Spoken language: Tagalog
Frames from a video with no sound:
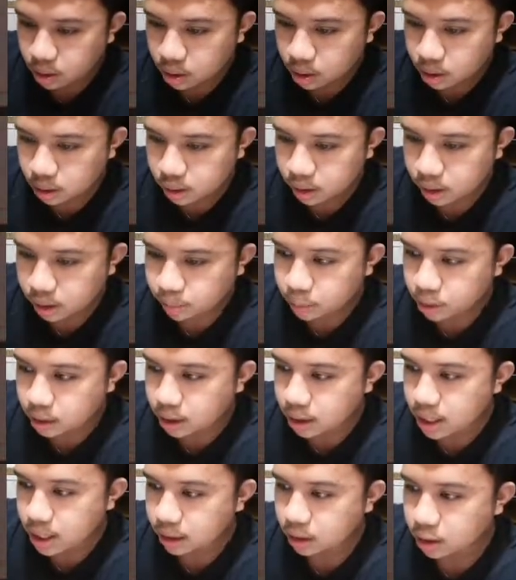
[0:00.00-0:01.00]
set muna
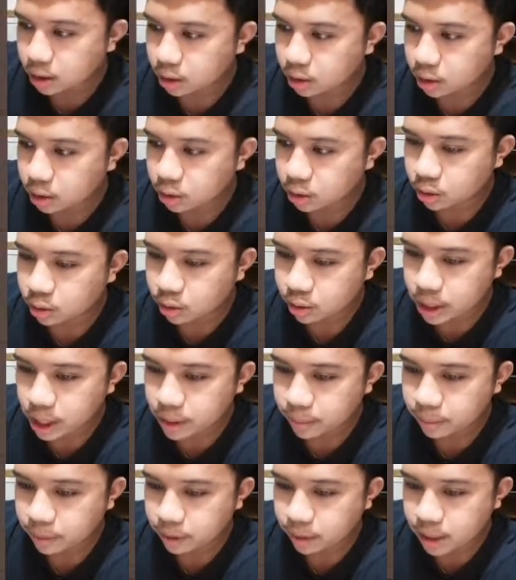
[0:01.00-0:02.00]
natin tong yung
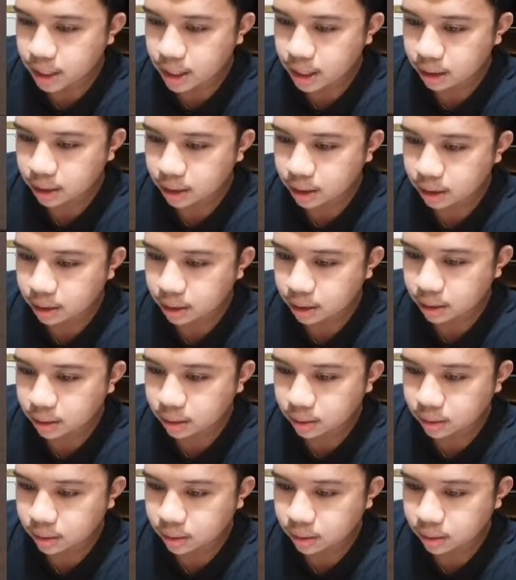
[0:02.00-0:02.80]
timer natin.